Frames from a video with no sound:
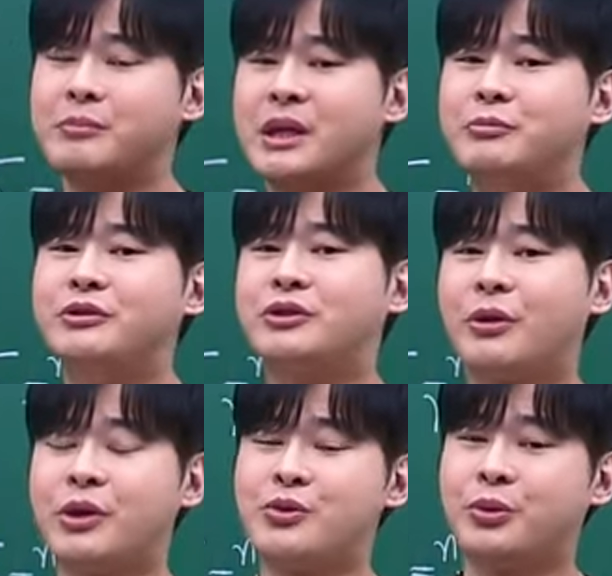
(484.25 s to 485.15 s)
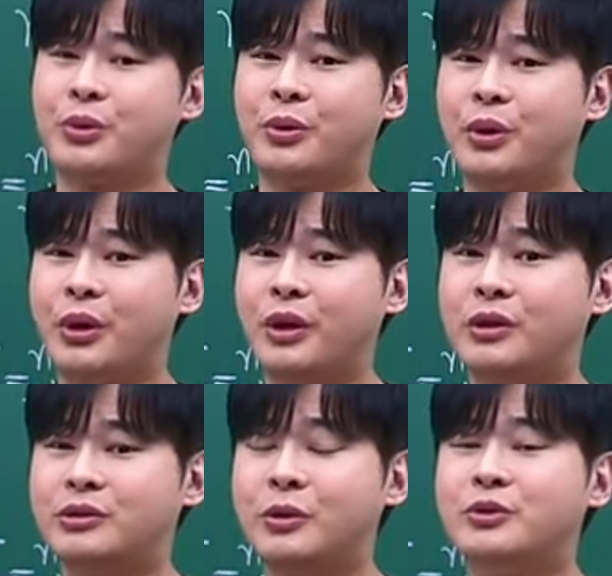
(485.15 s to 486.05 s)
미분 정의 정도.
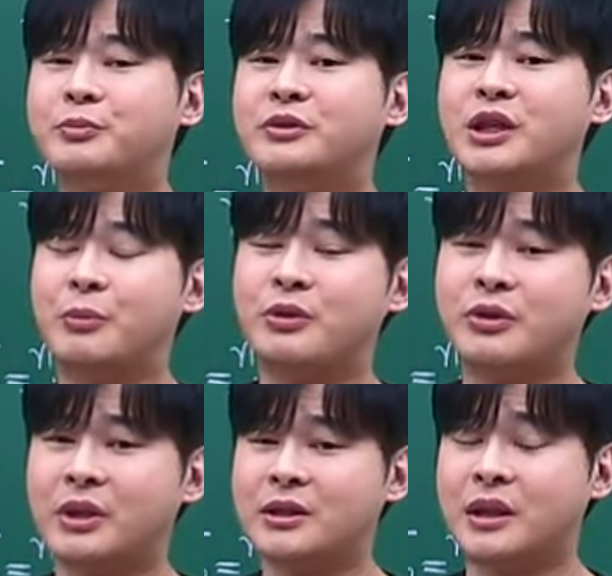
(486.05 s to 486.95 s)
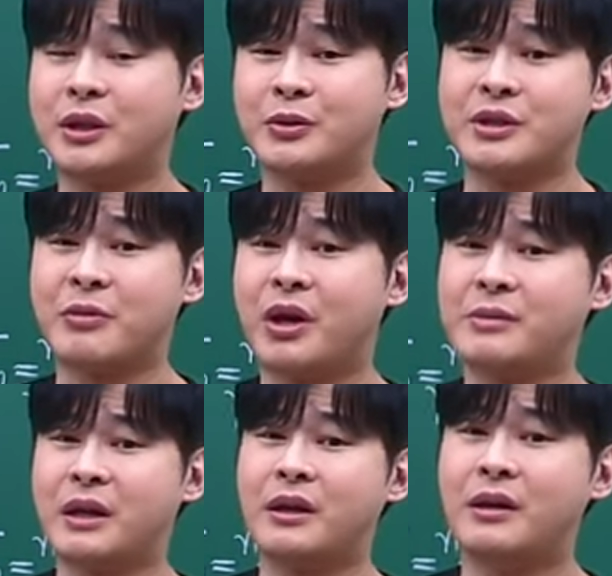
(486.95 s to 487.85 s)
정적분 기본 정리 제대로
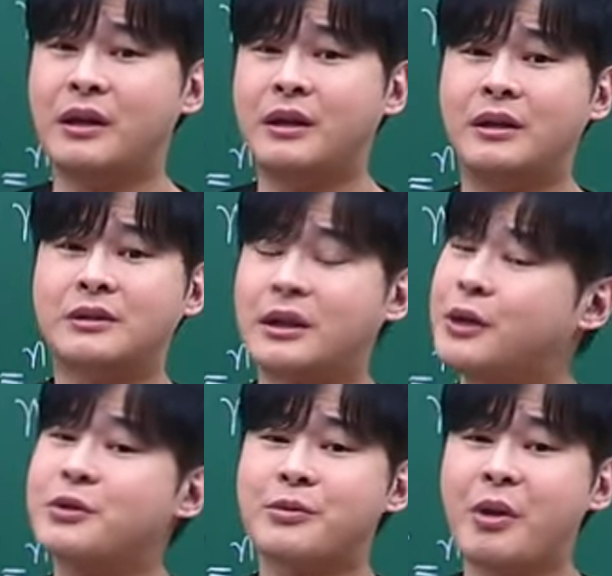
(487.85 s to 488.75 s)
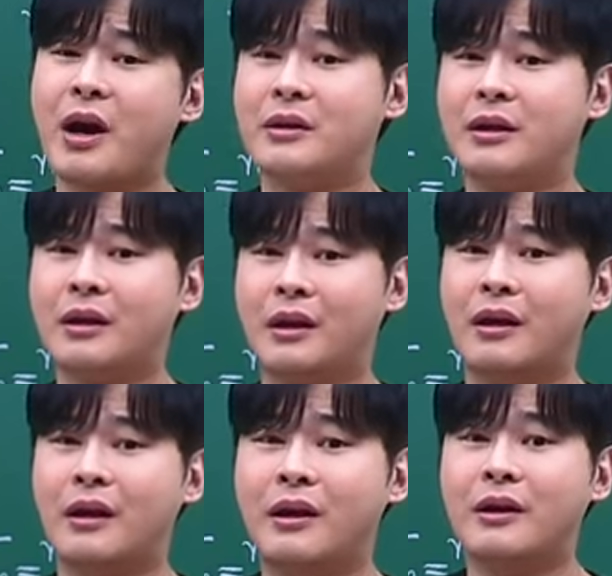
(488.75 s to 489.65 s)
증명합니까? 제대로 증명 안 해.
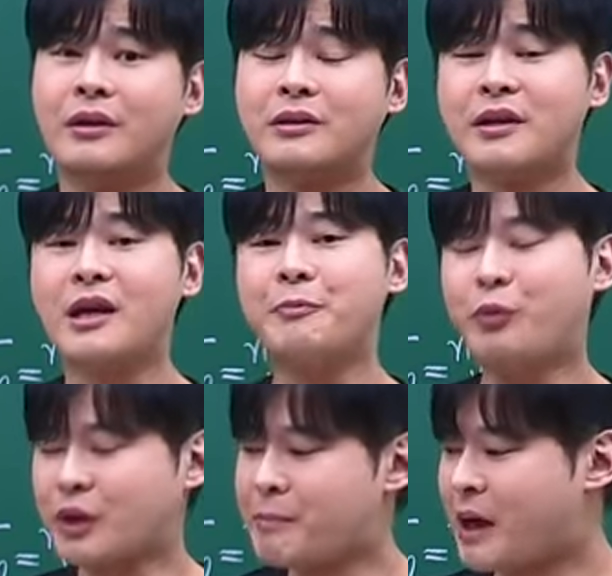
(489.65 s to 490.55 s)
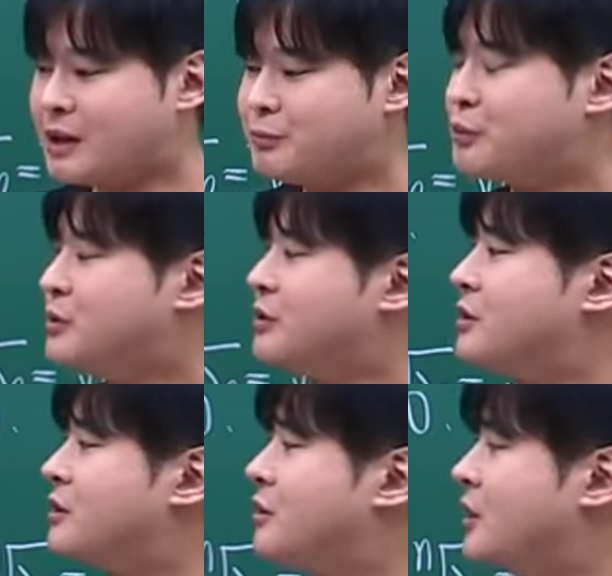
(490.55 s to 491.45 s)
그러니까 생각보다 많은
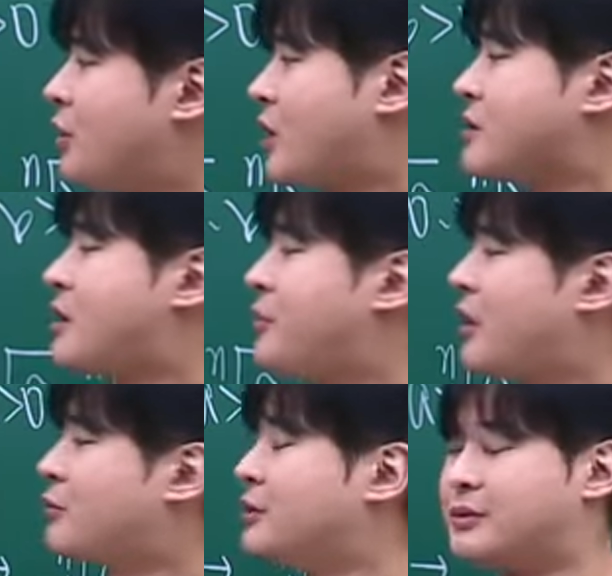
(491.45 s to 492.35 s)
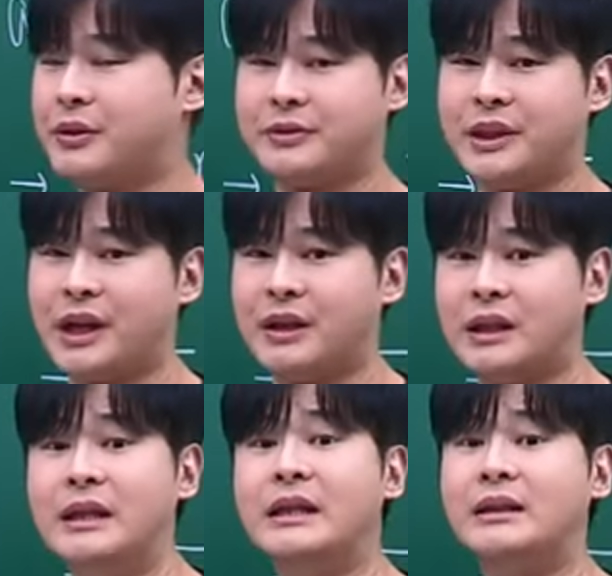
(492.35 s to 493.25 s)
부분들을 이렇게 설명하고 있어요. 그냥
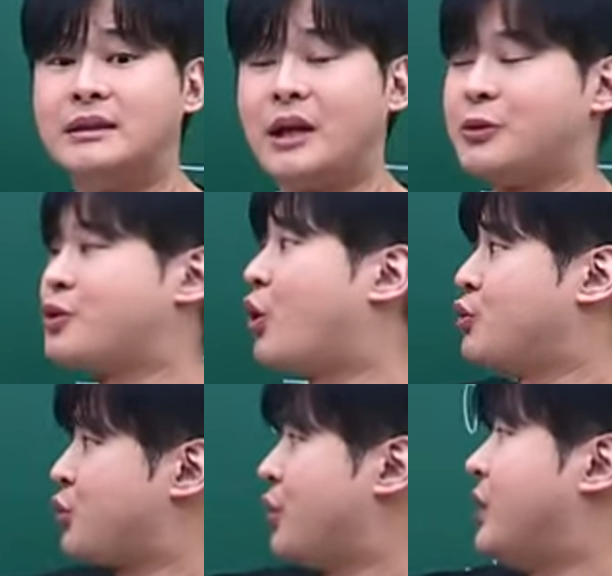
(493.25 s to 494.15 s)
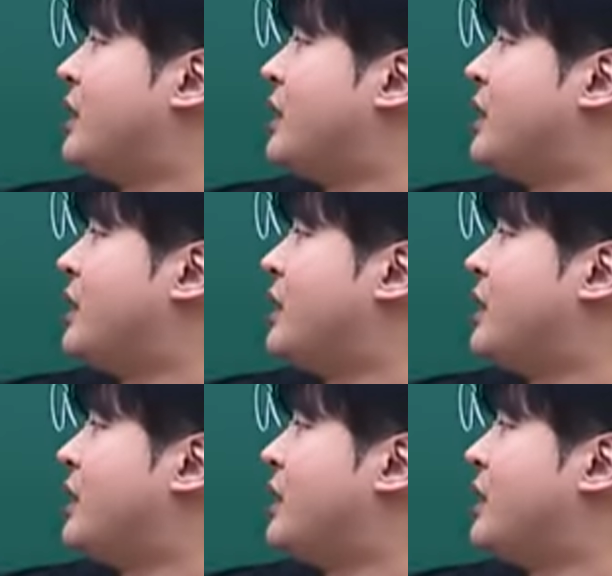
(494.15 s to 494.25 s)
있는 그대로 적어줘.